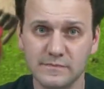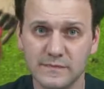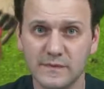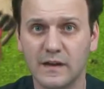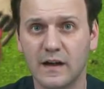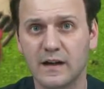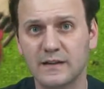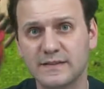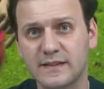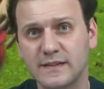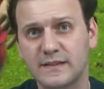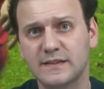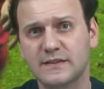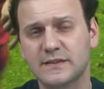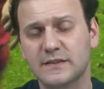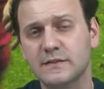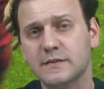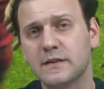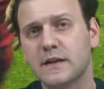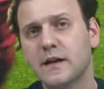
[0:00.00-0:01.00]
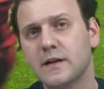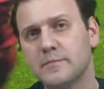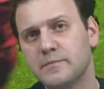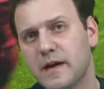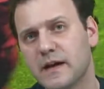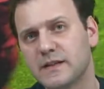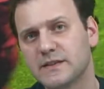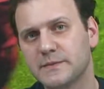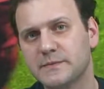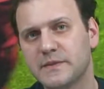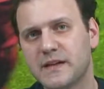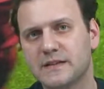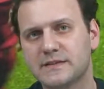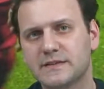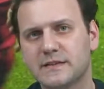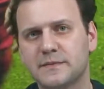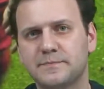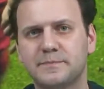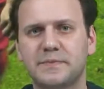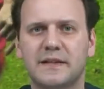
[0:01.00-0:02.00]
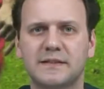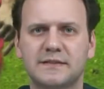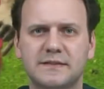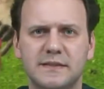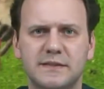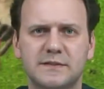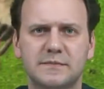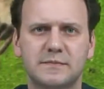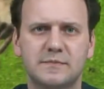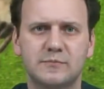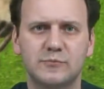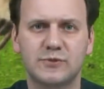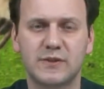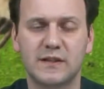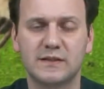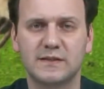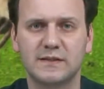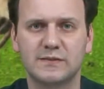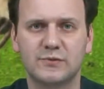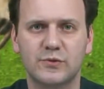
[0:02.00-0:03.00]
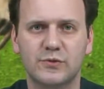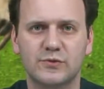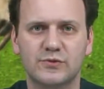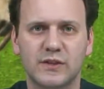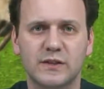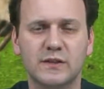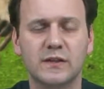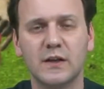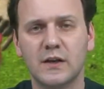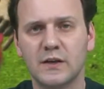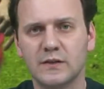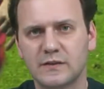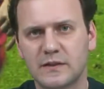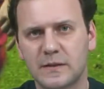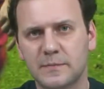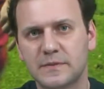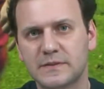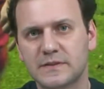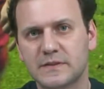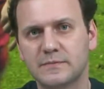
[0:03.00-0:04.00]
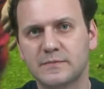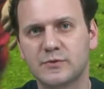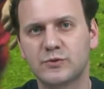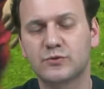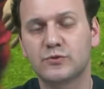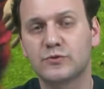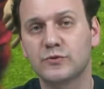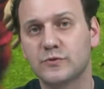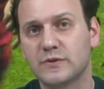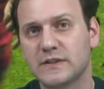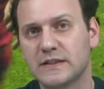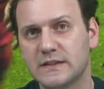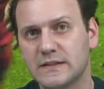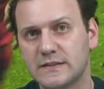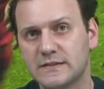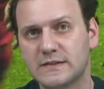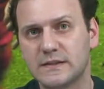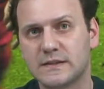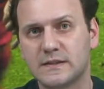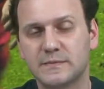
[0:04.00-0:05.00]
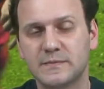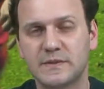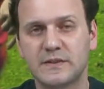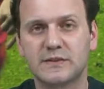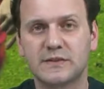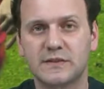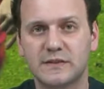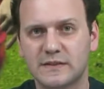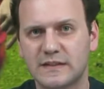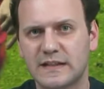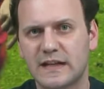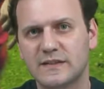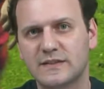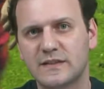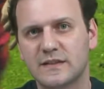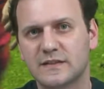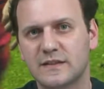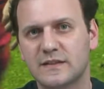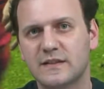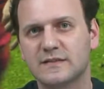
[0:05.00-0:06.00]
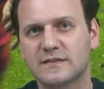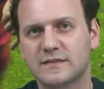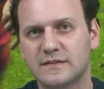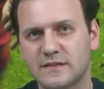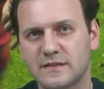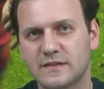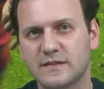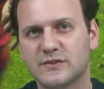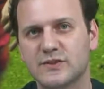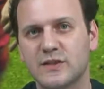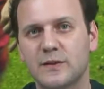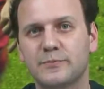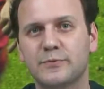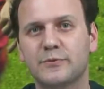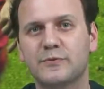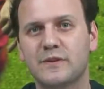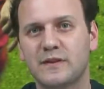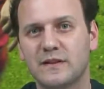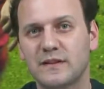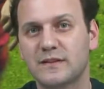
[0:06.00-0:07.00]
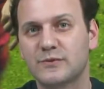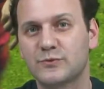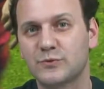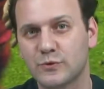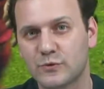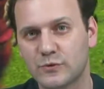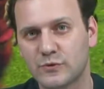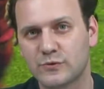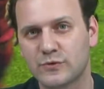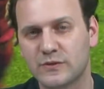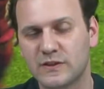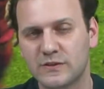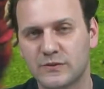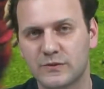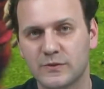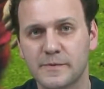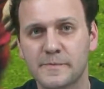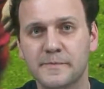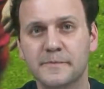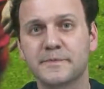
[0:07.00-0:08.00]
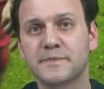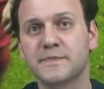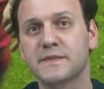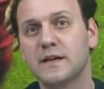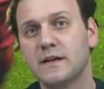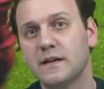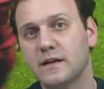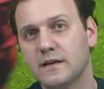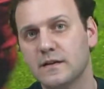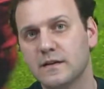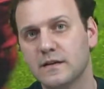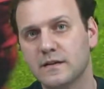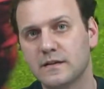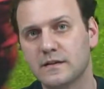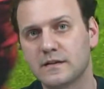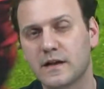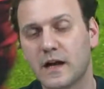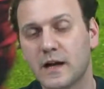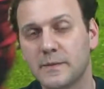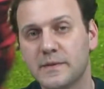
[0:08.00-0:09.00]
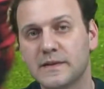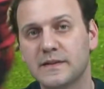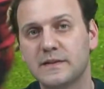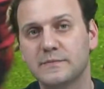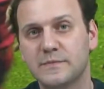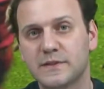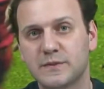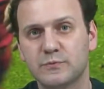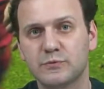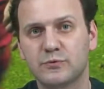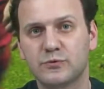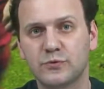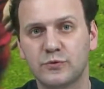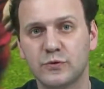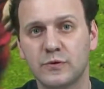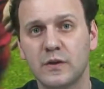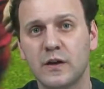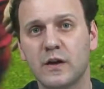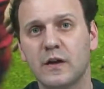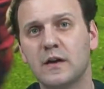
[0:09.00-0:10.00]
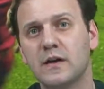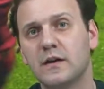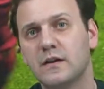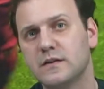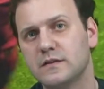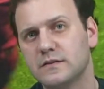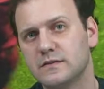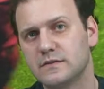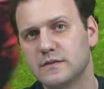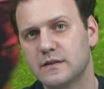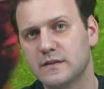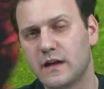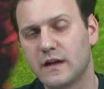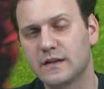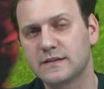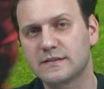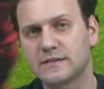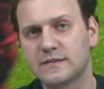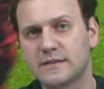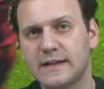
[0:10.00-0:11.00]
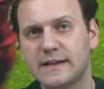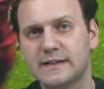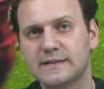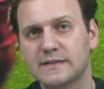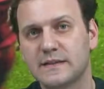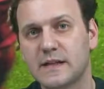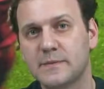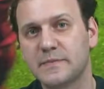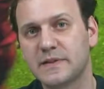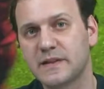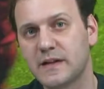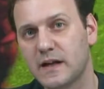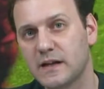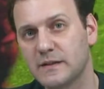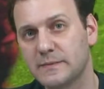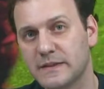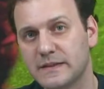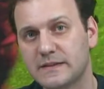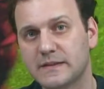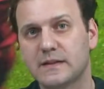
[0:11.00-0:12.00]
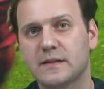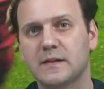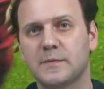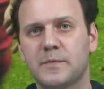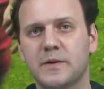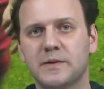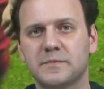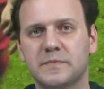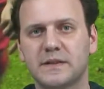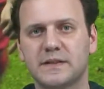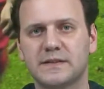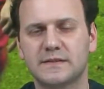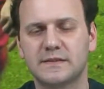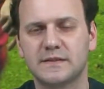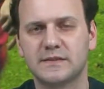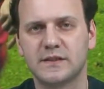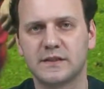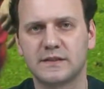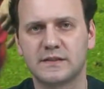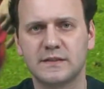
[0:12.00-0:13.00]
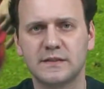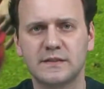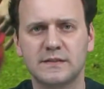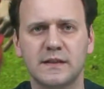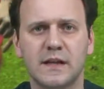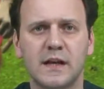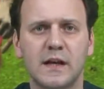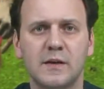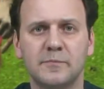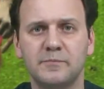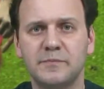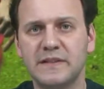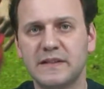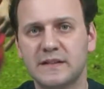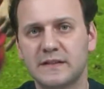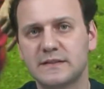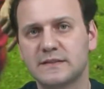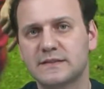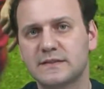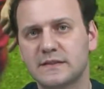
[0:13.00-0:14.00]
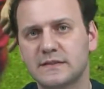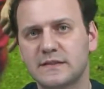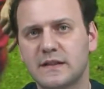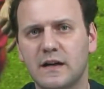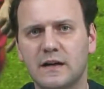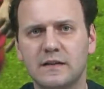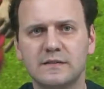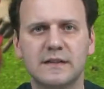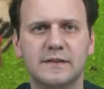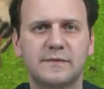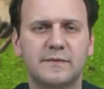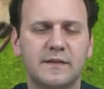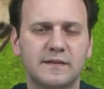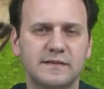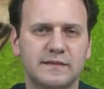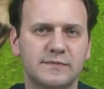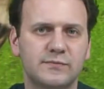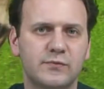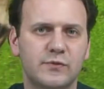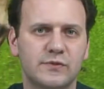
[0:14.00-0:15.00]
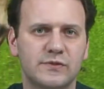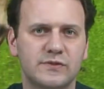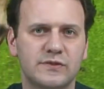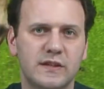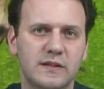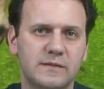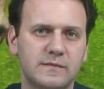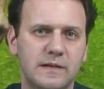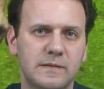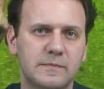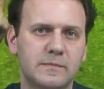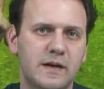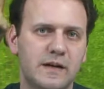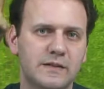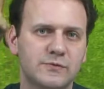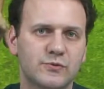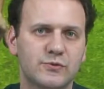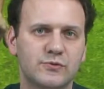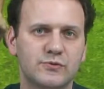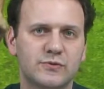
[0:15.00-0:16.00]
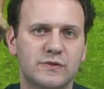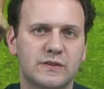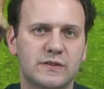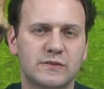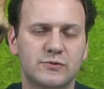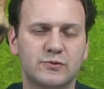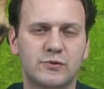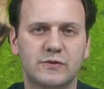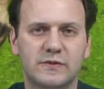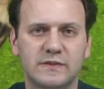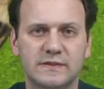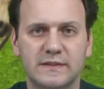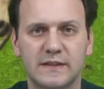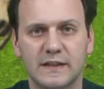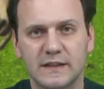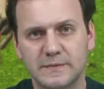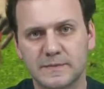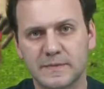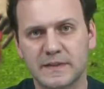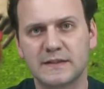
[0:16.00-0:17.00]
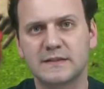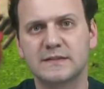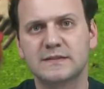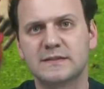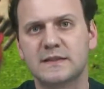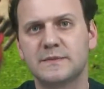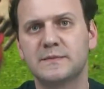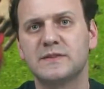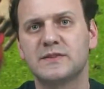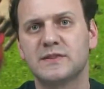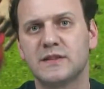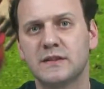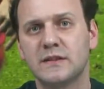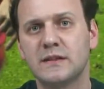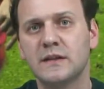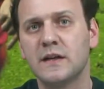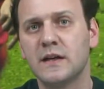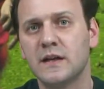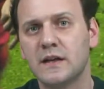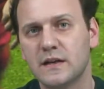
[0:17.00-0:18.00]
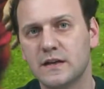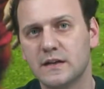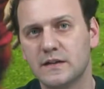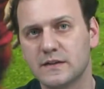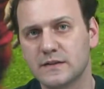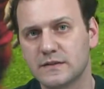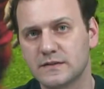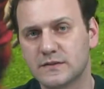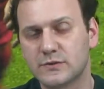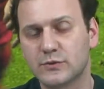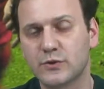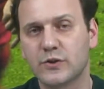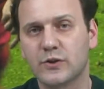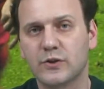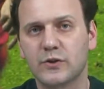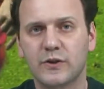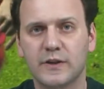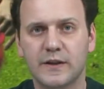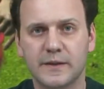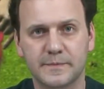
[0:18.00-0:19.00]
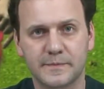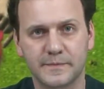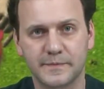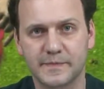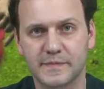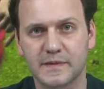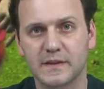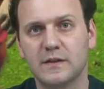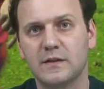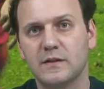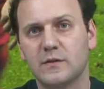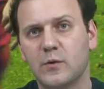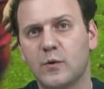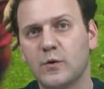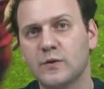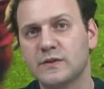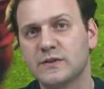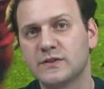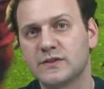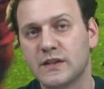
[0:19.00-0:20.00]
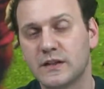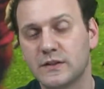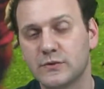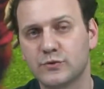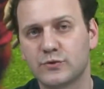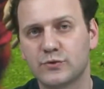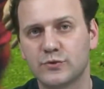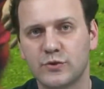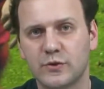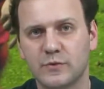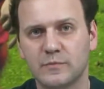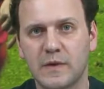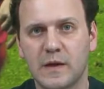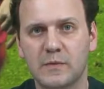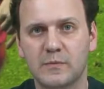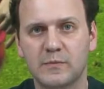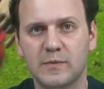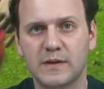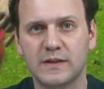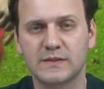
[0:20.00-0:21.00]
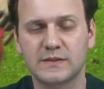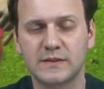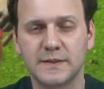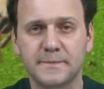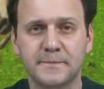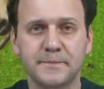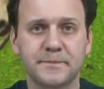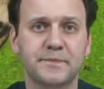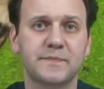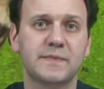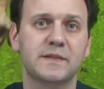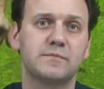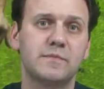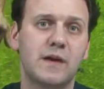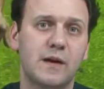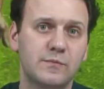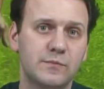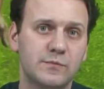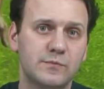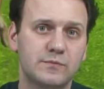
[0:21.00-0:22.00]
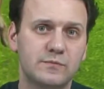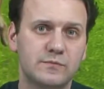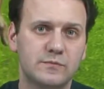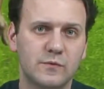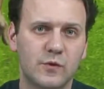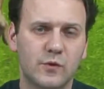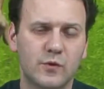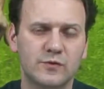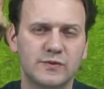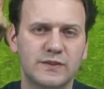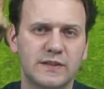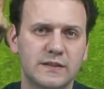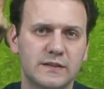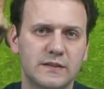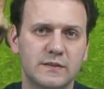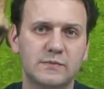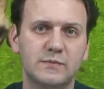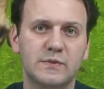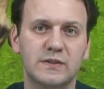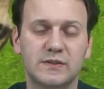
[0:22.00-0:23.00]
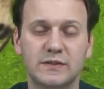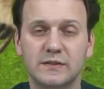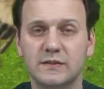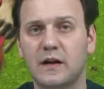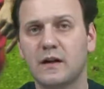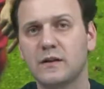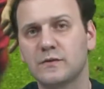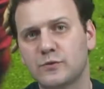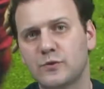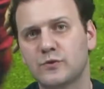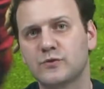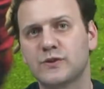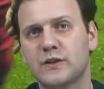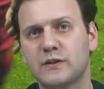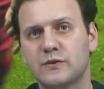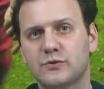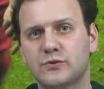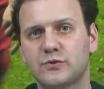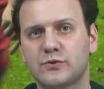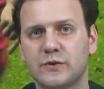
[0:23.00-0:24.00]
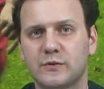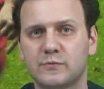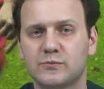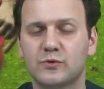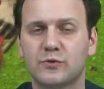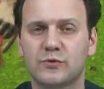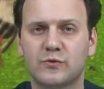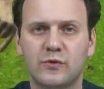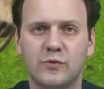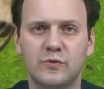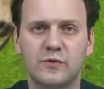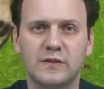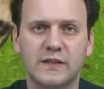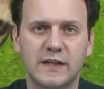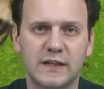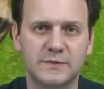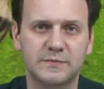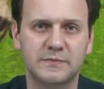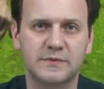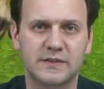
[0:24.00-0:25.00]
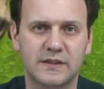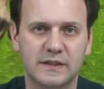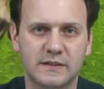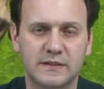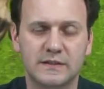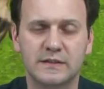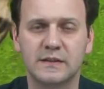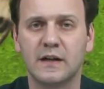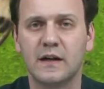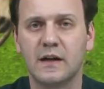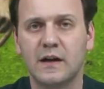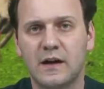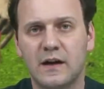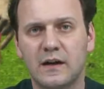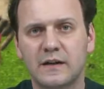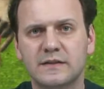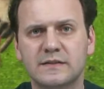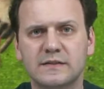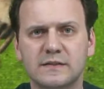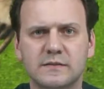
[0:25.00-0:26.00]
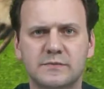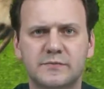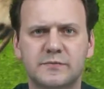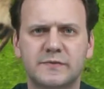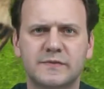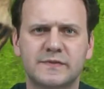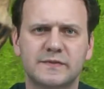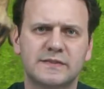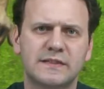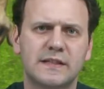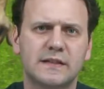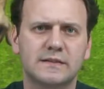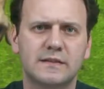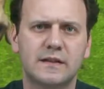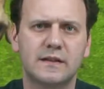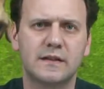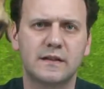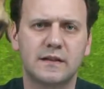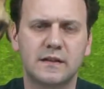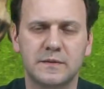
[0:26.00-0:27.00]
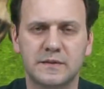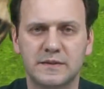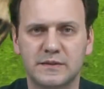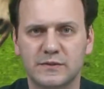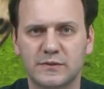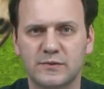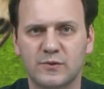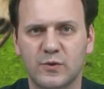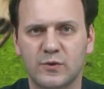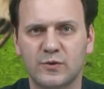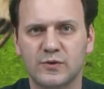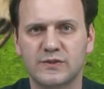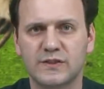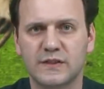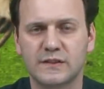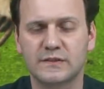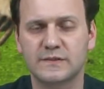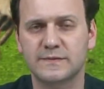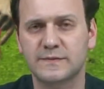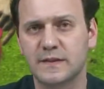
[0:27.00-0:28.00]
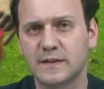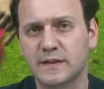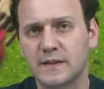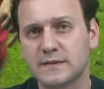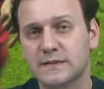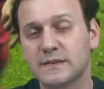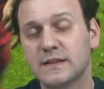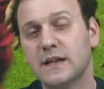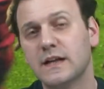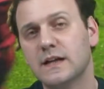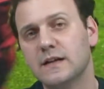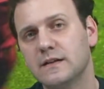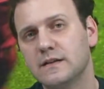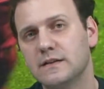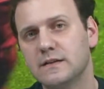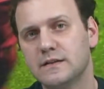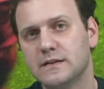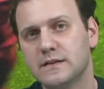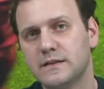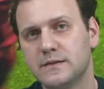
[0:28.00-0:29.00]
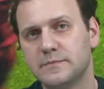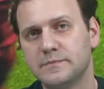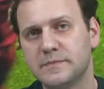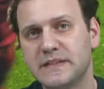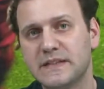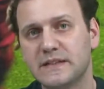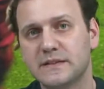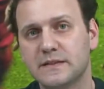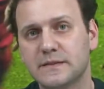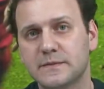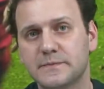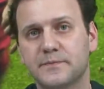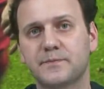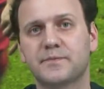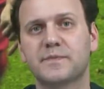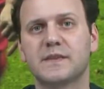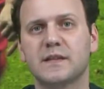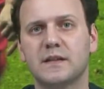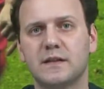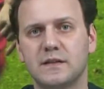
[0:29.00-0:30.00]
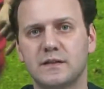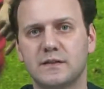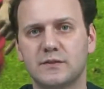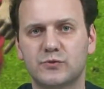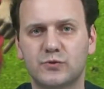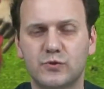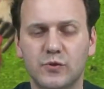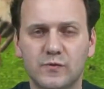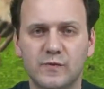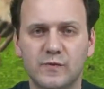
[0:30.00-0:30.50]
Arsenal için bence biraz da prestij mücadelesi olacak. Kapatılmış turu İngiliz takımları için gerçekten aslında Şampiyonlar Ligi çok kötü gidiyor. Ee, kaybedilmiş bu turu e, Arsenal en azından bir galibiyetle kapatmak isteyecektir. Milan'ın ise daha defansif oynayacağını ve bazı oyuncularını çok riske etmek istemeyeceğini, e, skora göre e, oynayacağını düşünüyorum ben bu maçta. Ben bu, öncelikle bu maçın alt olacağını düşünüyorum. Çok gollü geçmeyecektir. Arsenal fırsatlar yakalamak için oynayacaktır. Fakat e, Milan'ın ee, çok